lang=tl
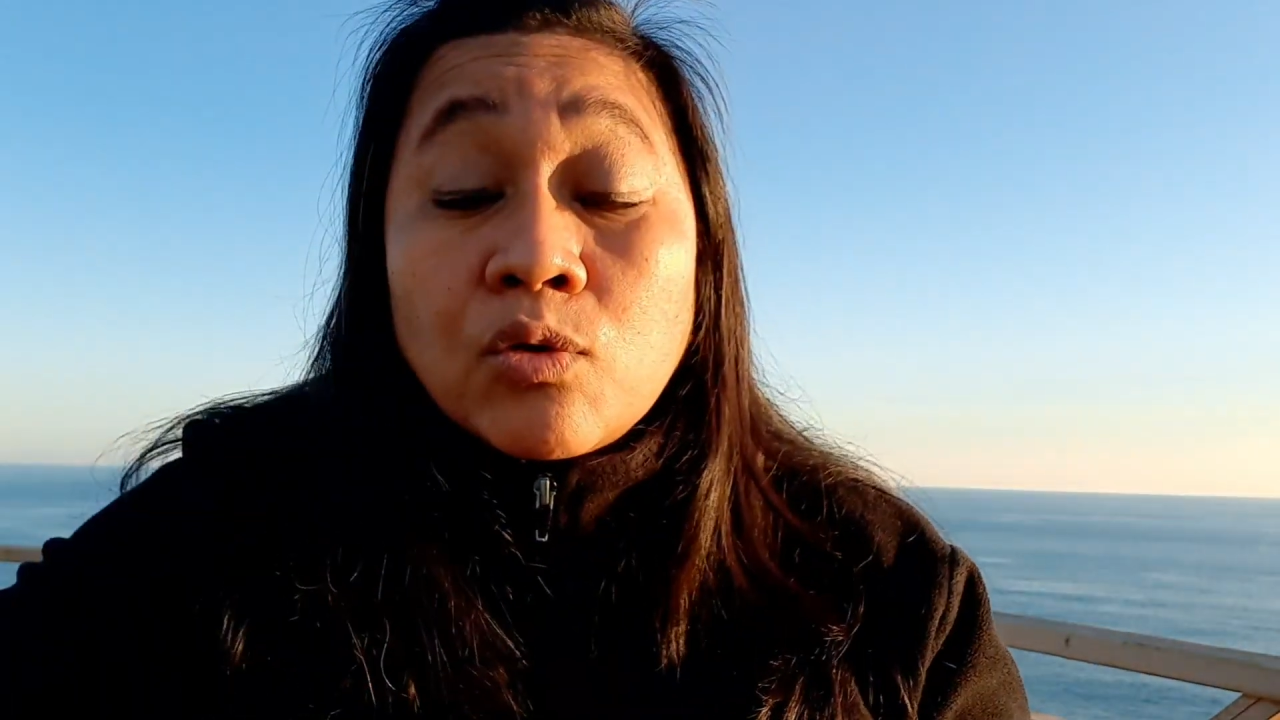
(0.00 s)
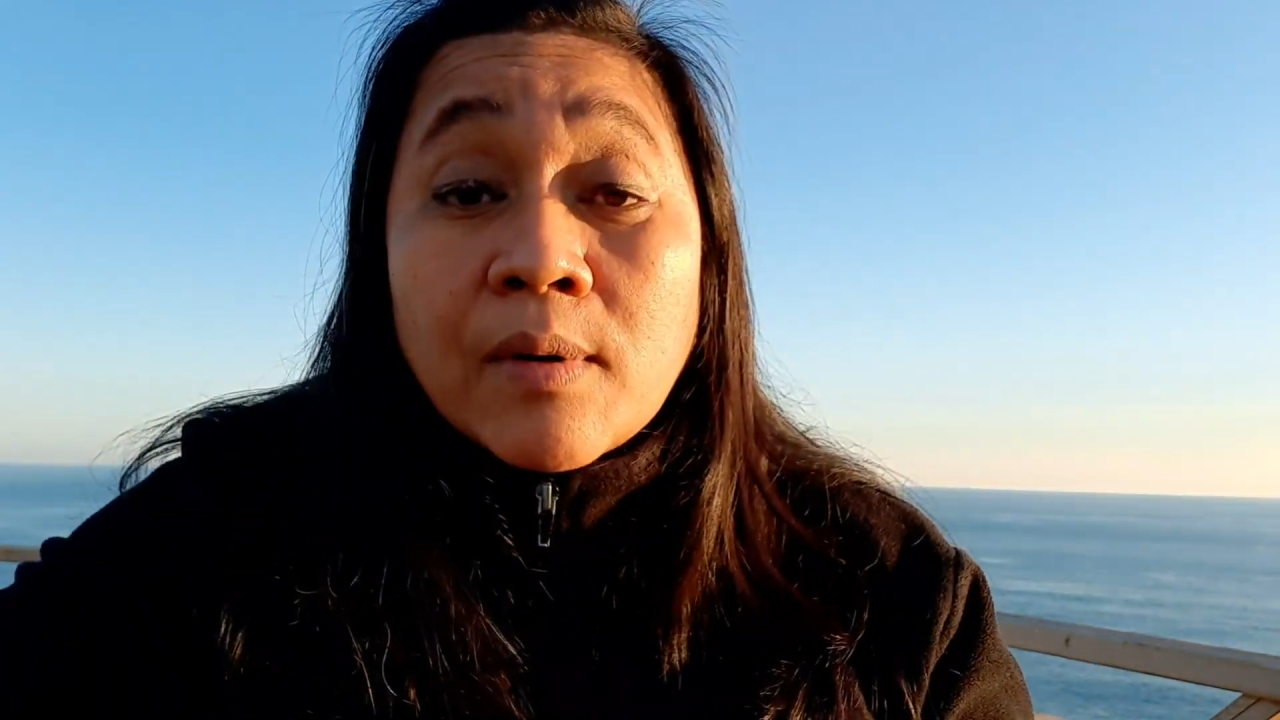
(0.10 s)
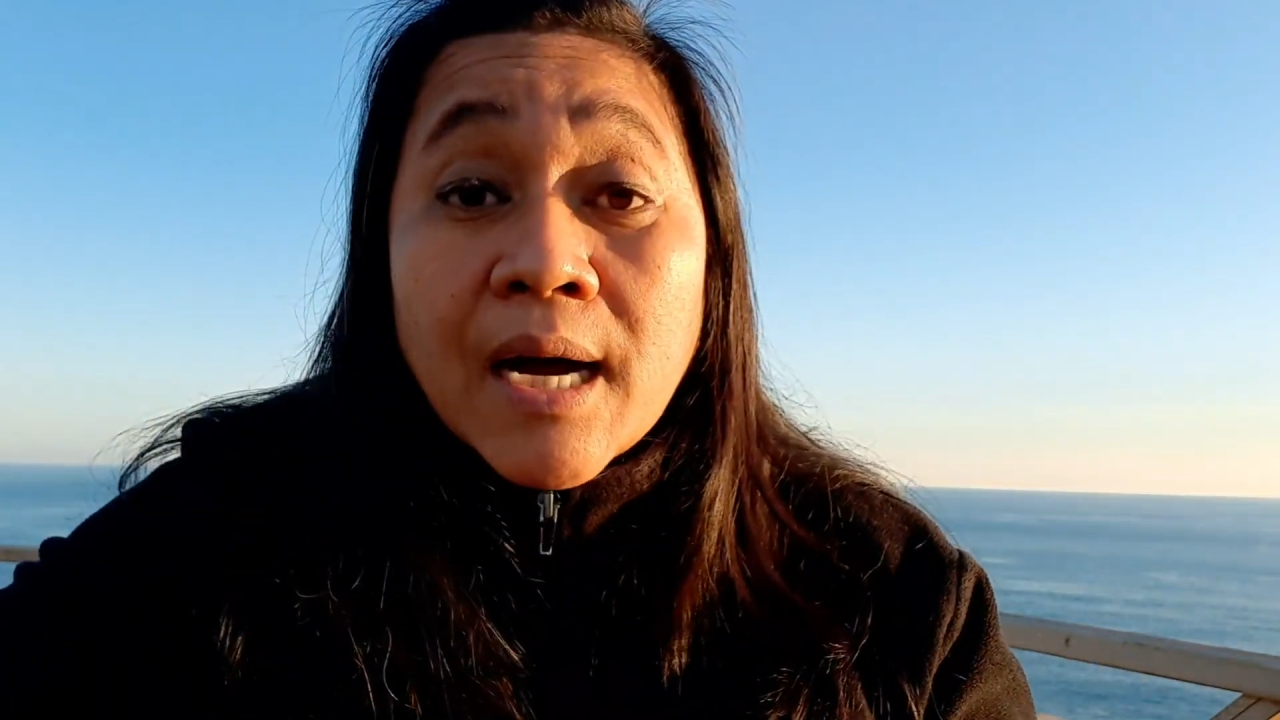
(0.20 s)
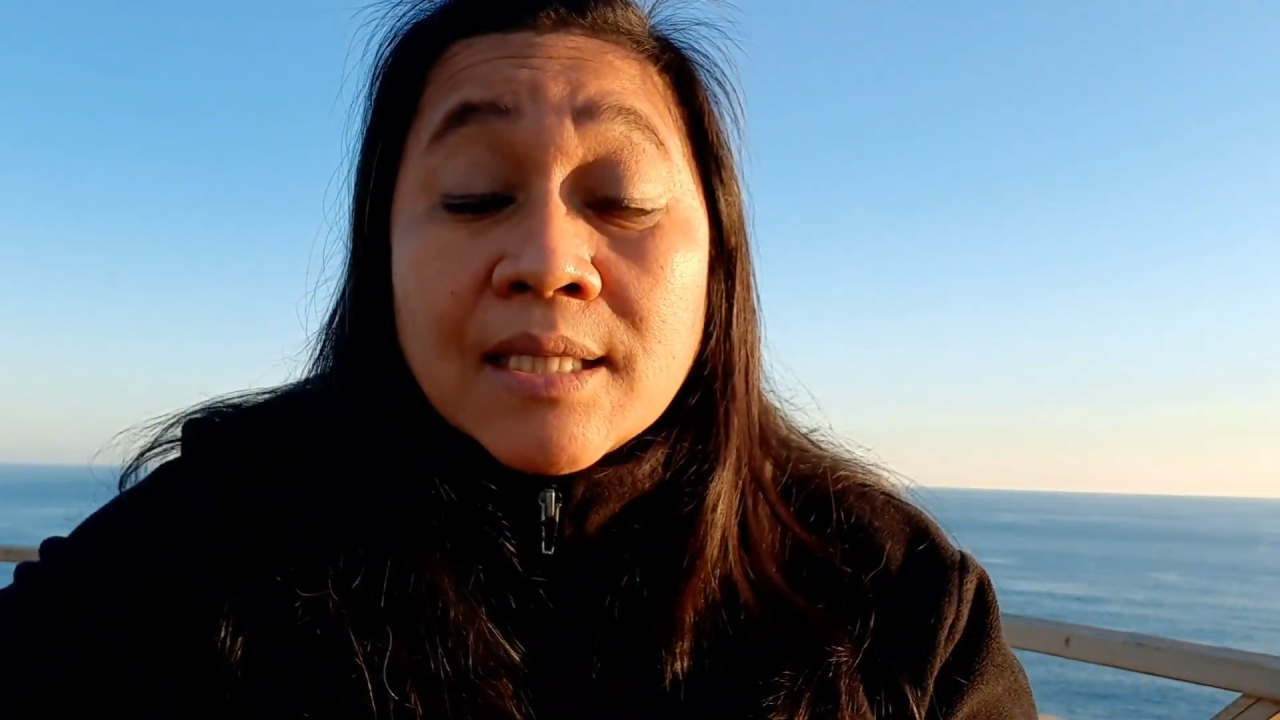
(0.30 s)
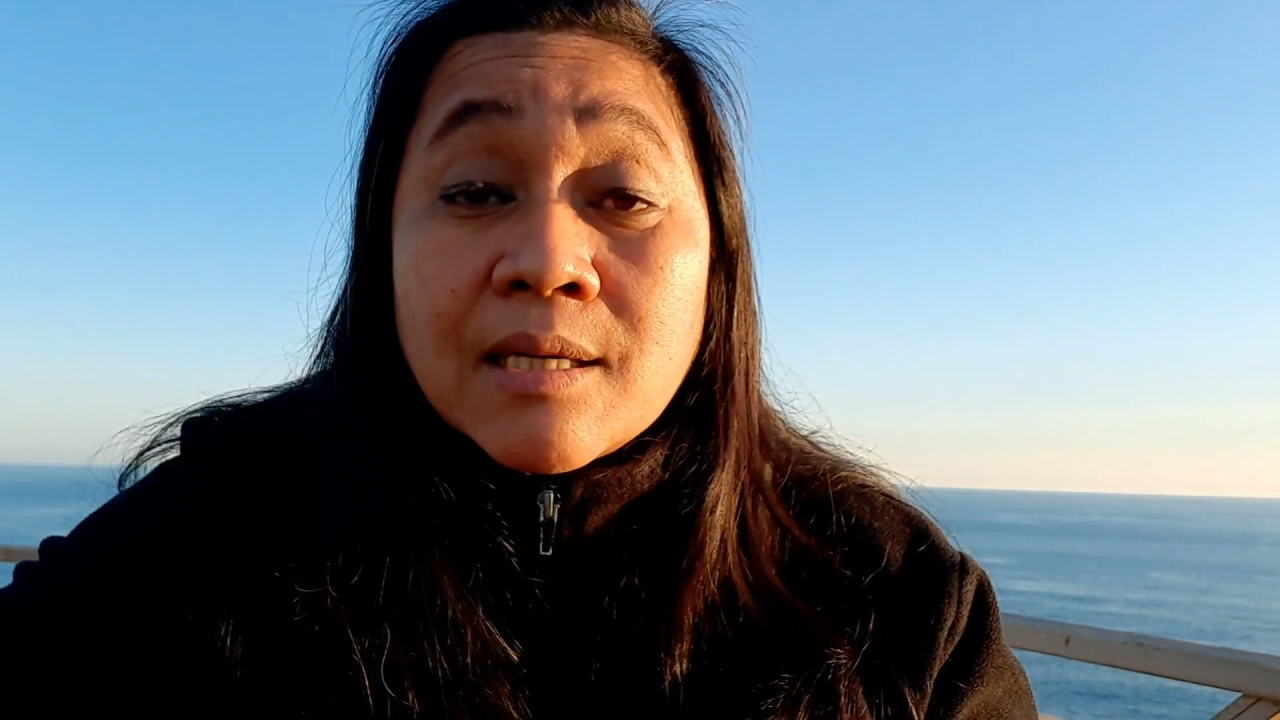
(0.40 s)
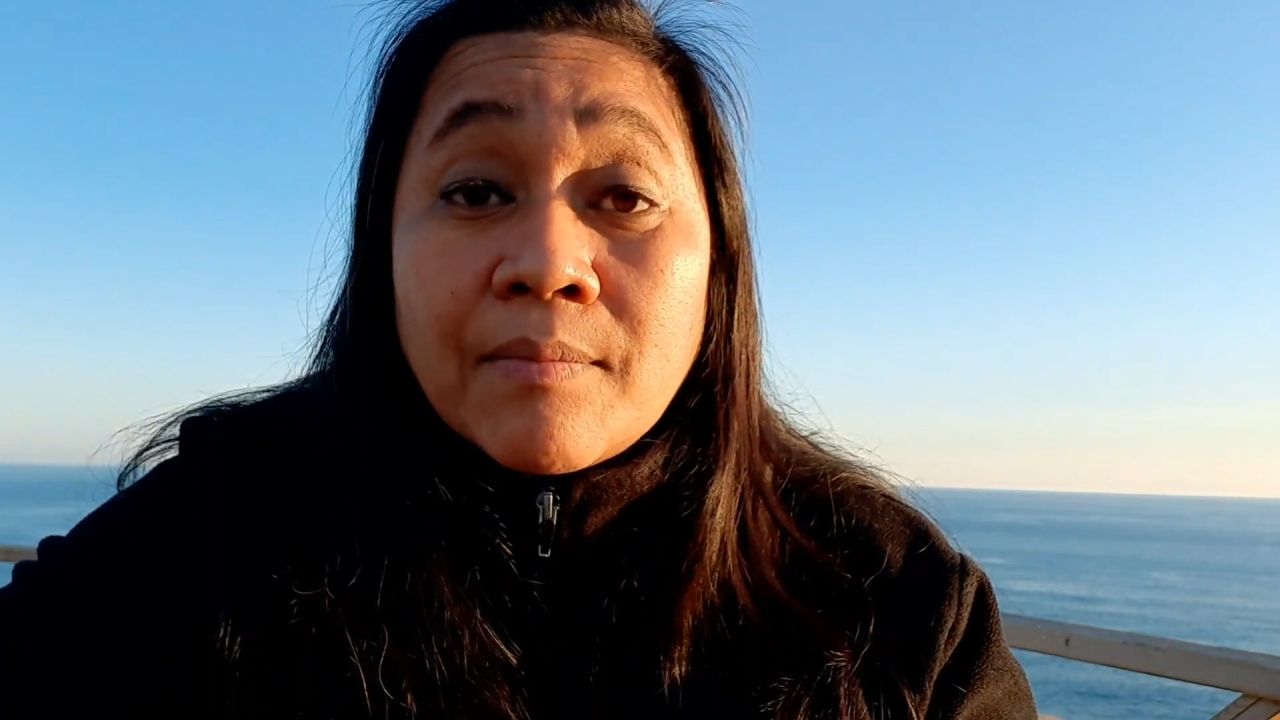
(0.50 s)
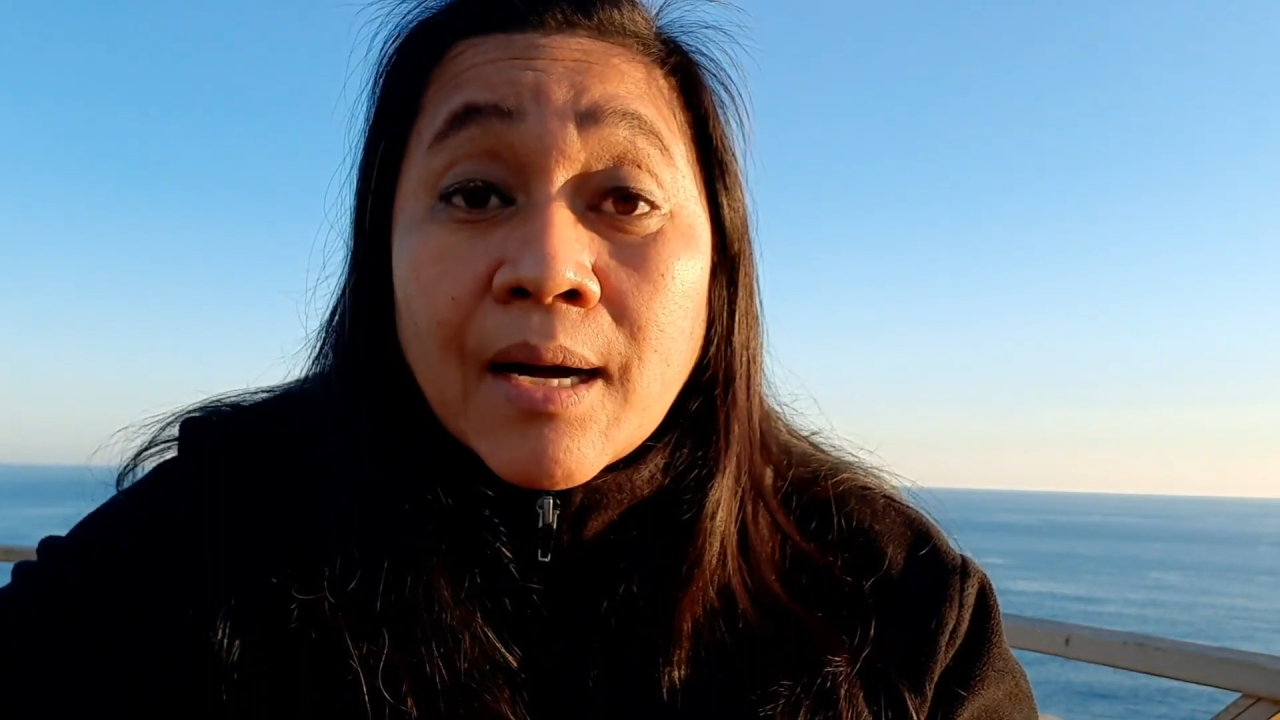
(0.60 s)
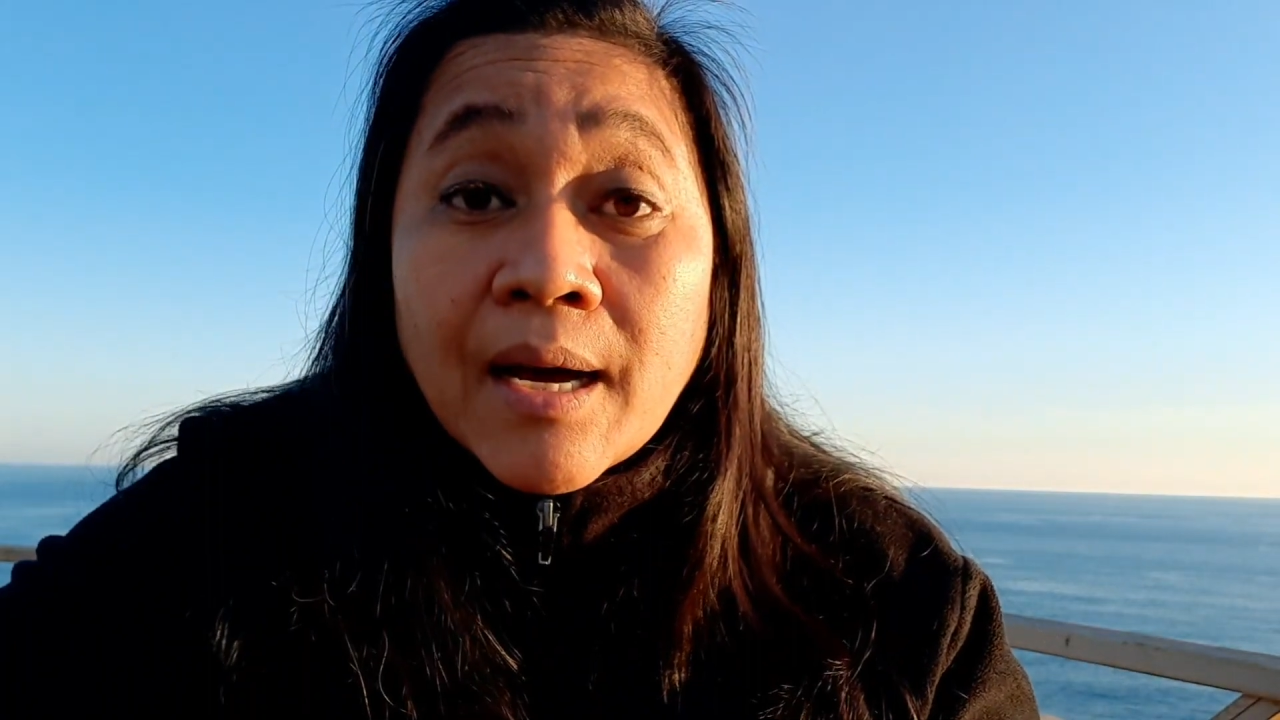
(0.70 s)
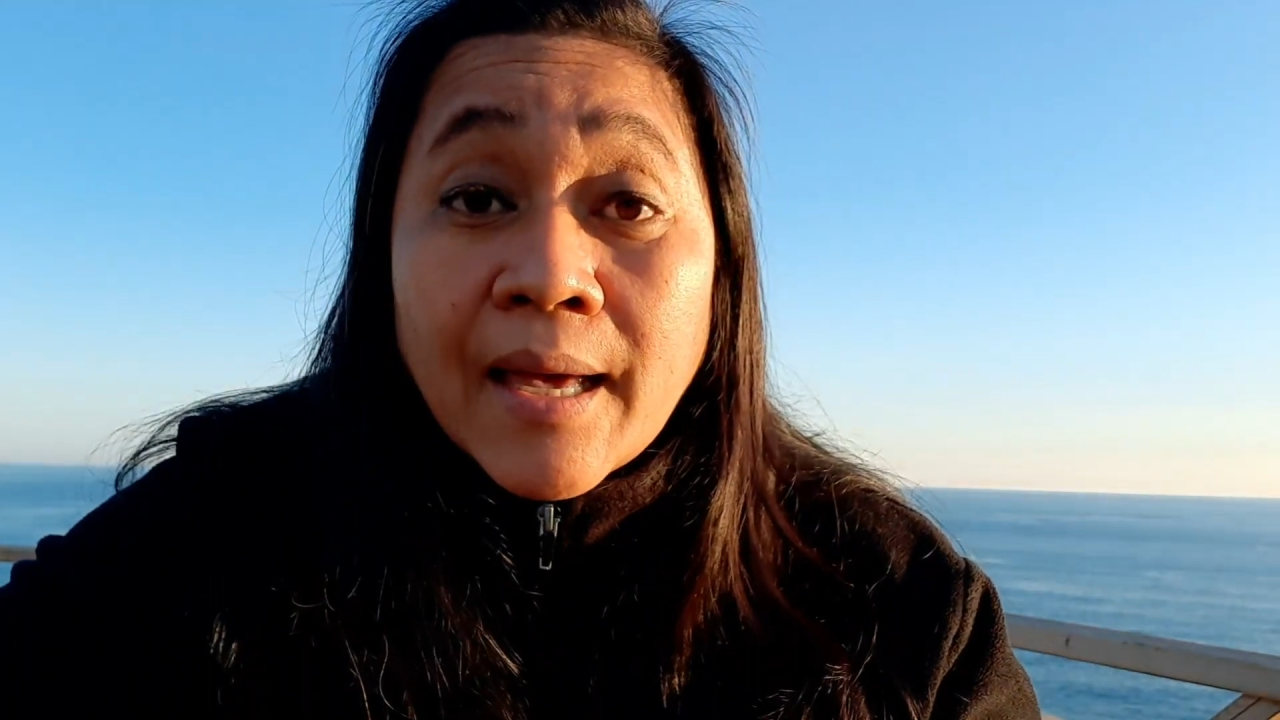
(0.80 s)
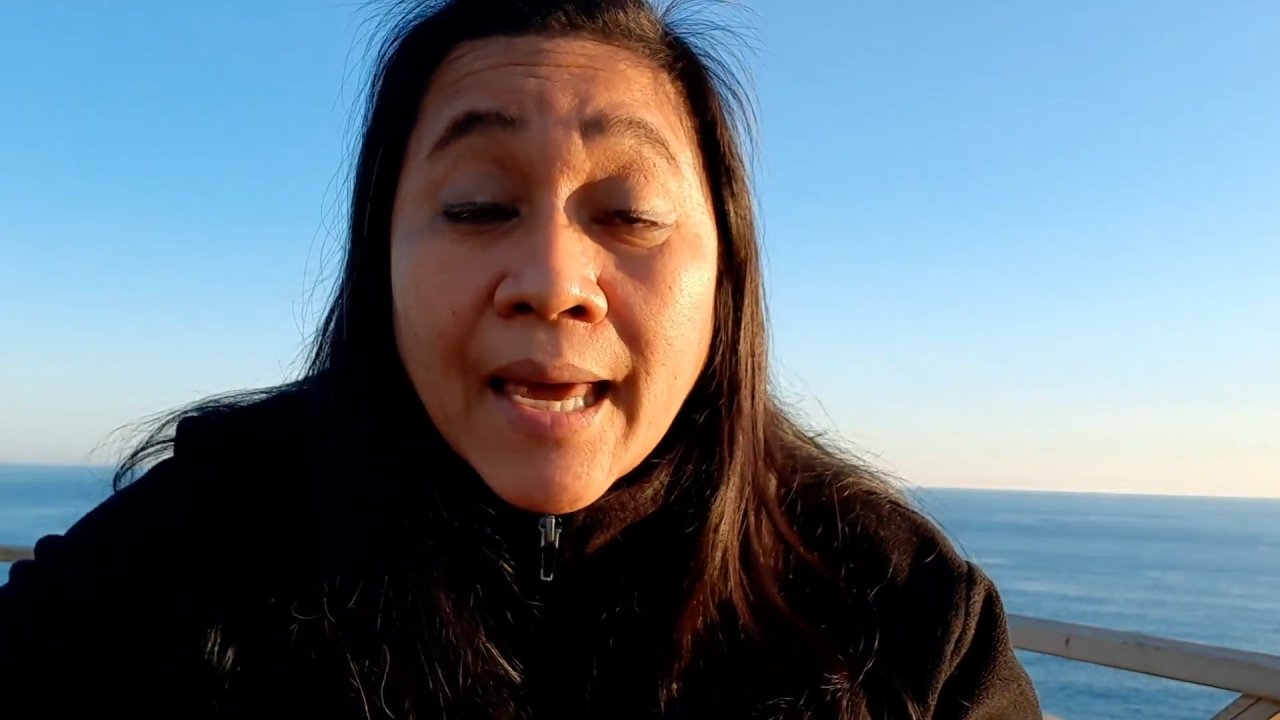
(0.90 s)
dumaan sa mga